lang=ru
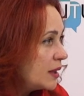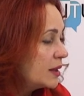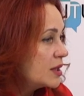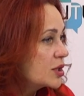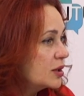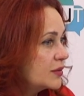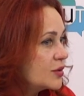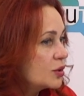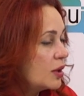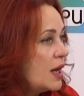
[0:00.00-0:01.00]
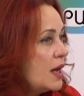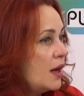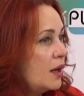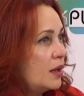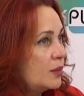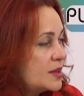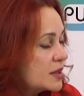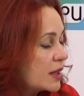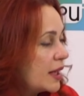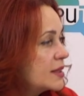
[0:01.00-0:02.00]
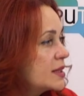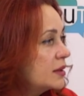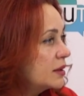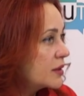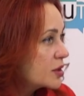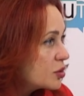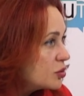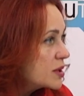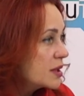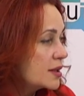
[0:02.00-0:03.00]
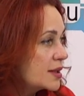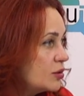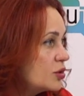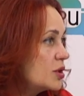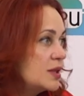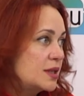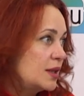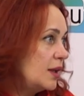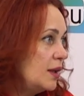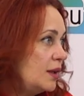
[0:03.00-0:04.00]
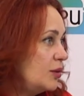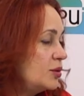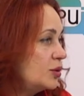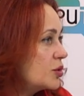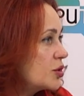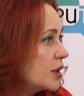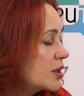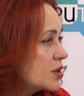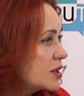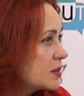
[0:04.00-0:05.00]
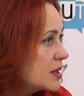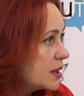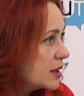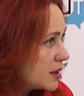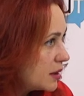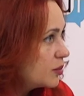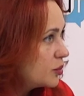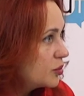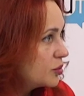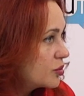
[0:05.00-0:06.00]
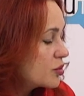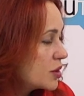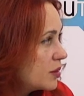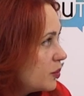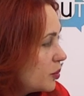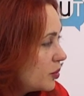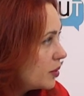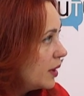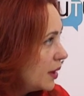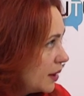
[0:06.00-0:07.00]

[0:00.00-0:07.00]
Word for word: Дальше это все а, постирается, откварцуется, разложится, и люди точно так же самостоятельно будут уже по